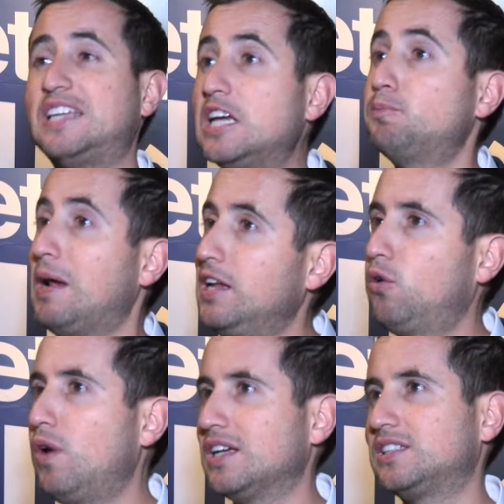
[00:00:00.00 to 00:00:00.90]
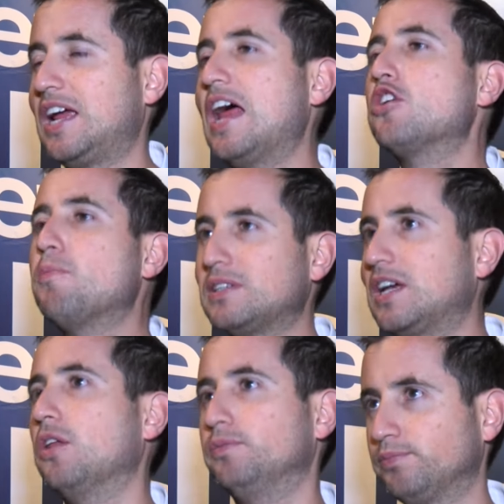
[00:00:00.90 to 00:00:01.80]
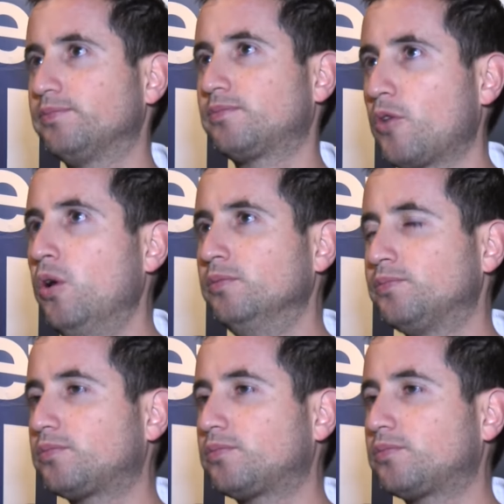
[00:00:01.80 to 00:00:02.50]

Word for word: seis películas el año pasado, ¿no?